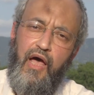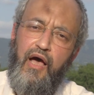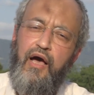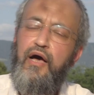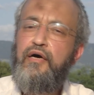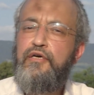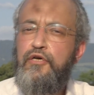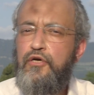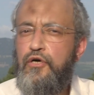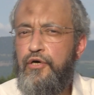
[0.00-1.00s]
à
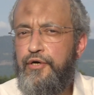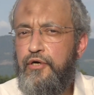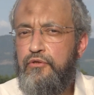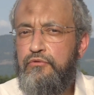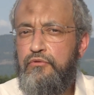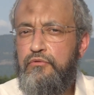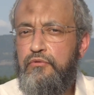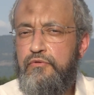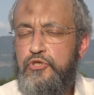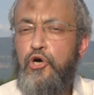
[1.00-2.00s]
euh,
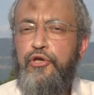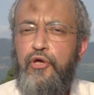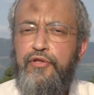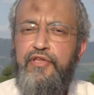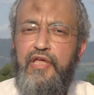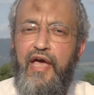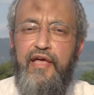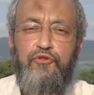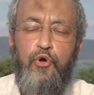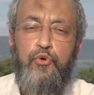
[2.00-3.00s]
nous orienter, à
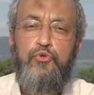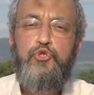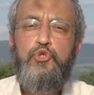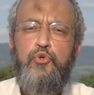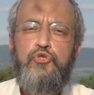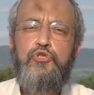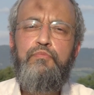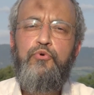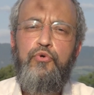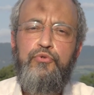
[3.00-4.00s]
être une source
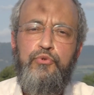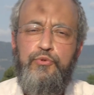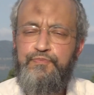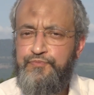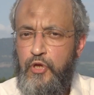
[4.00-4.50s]
pour nous